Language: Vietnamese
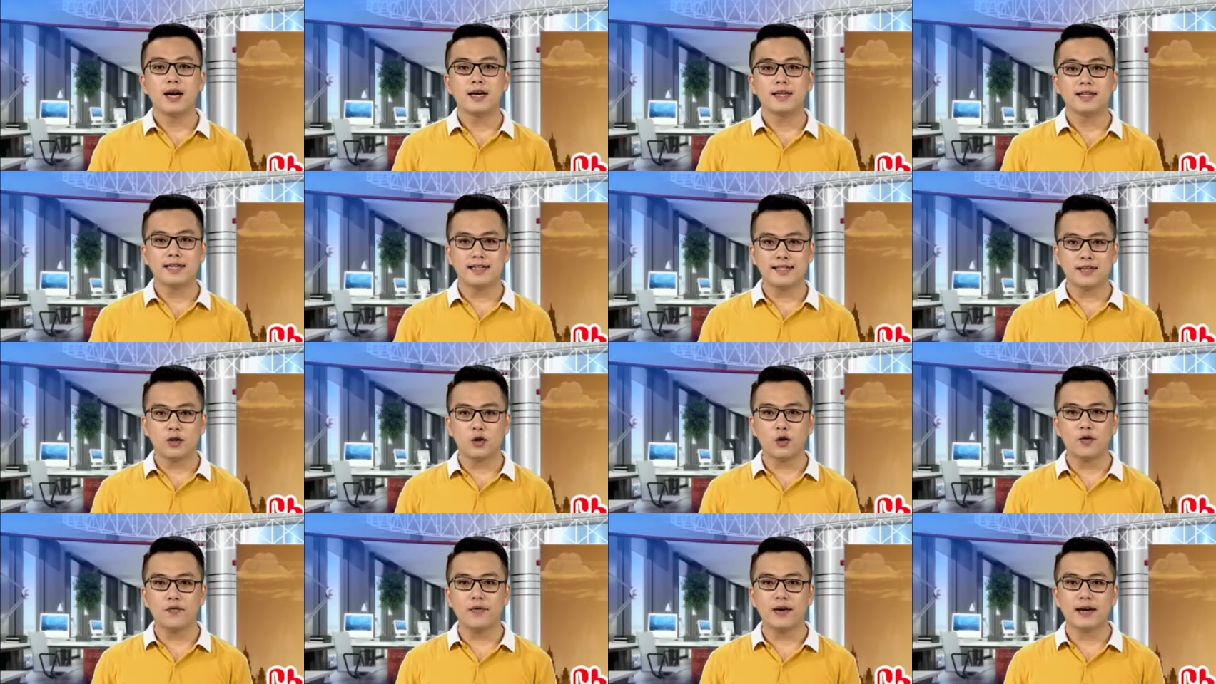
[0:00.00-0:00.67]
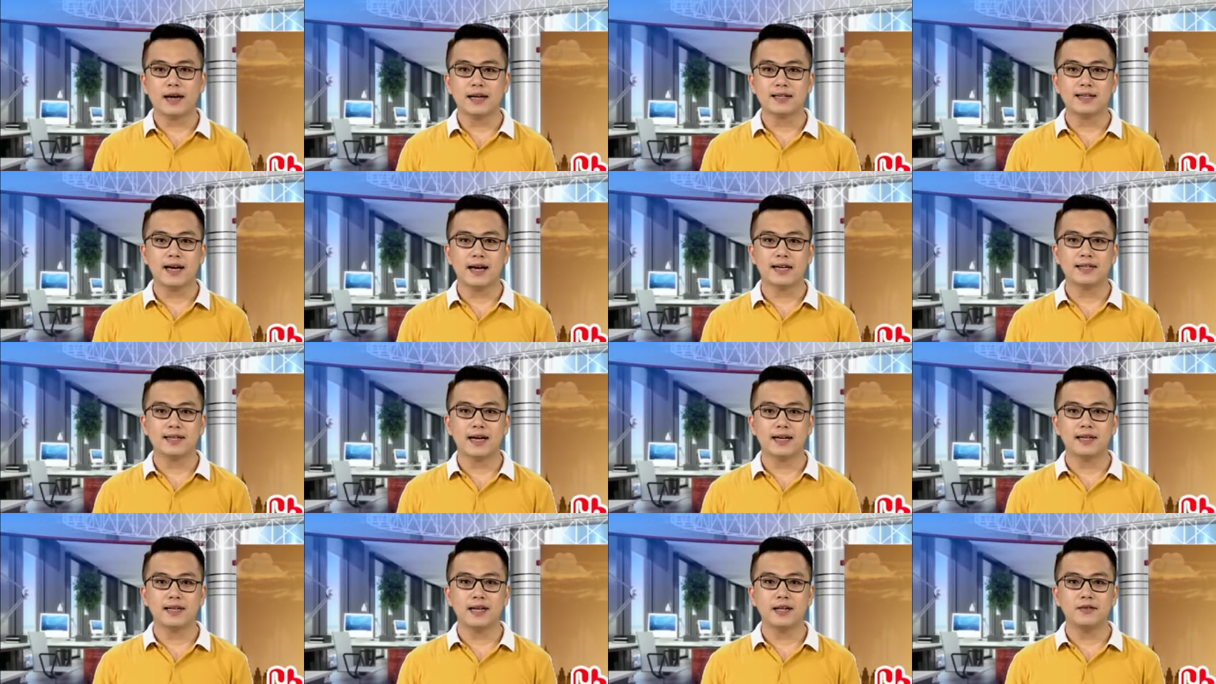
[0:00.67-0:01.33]
Kính chào quý vị khán giả
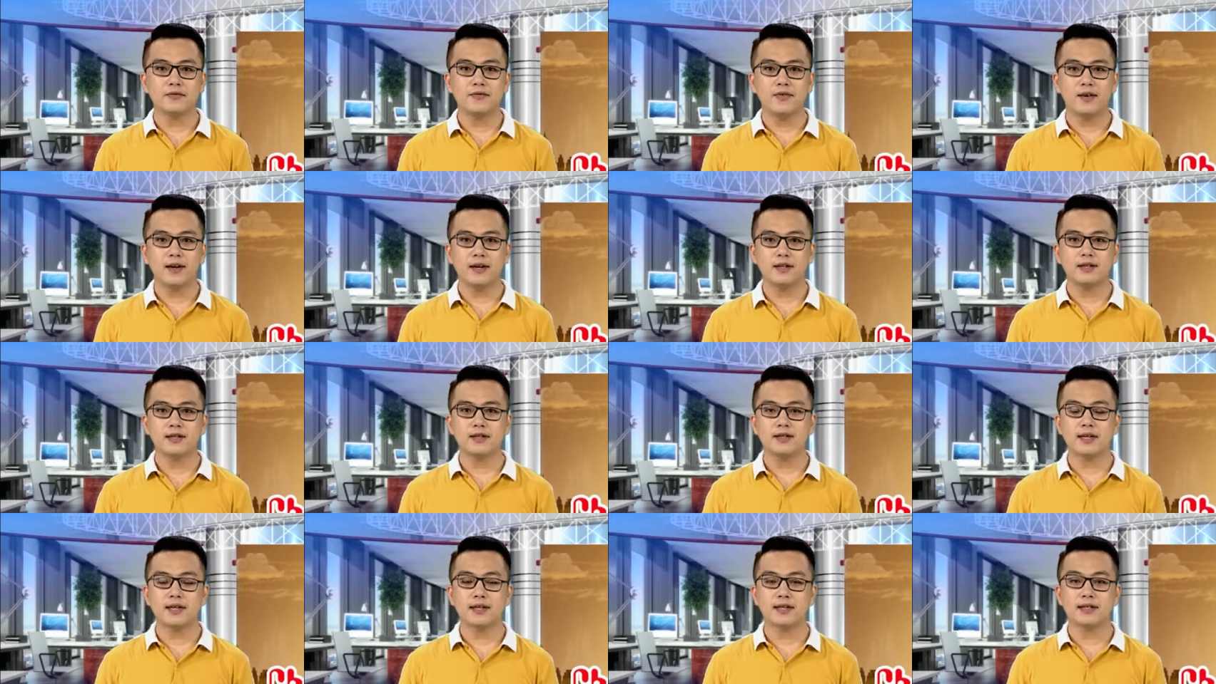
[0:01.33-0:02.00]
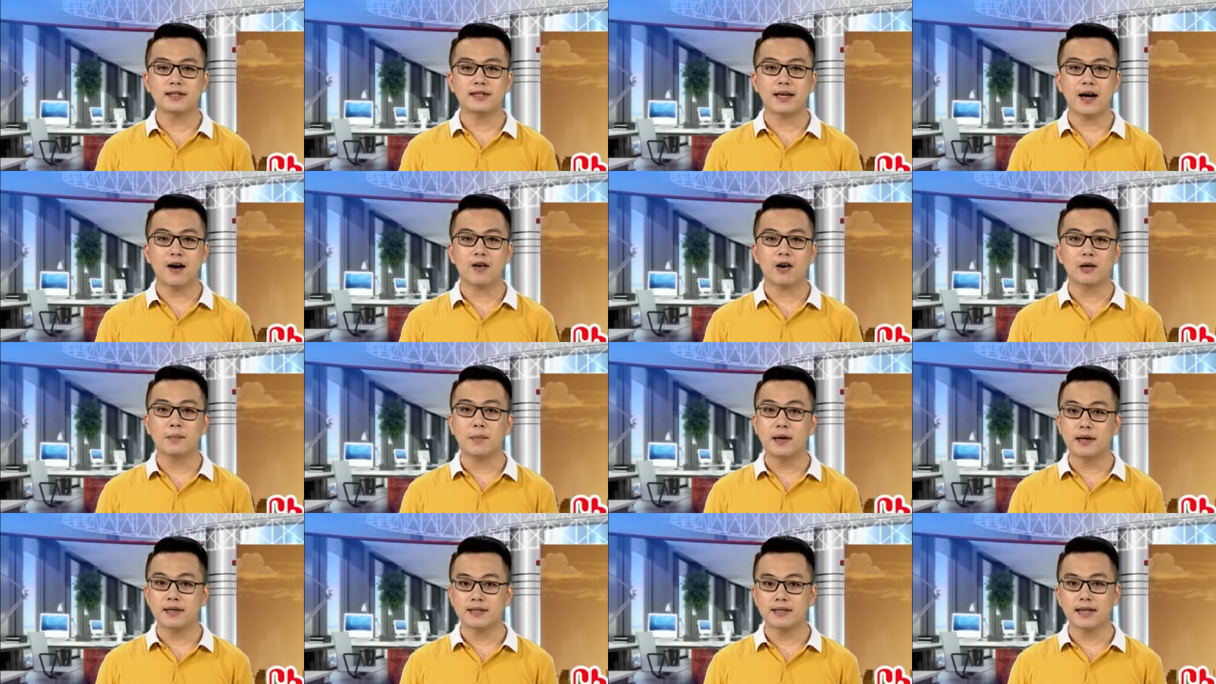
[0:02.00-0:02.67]
đang đến với chương trình Chào ngày
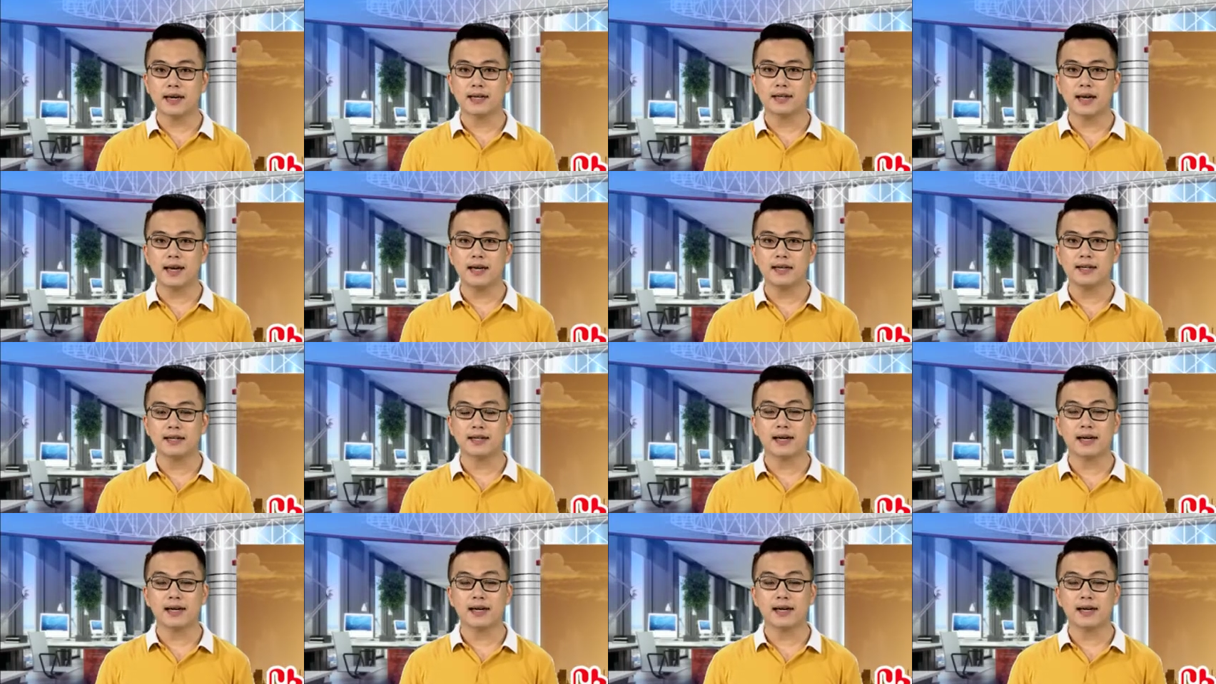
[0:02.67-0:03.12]
mới sáng nay,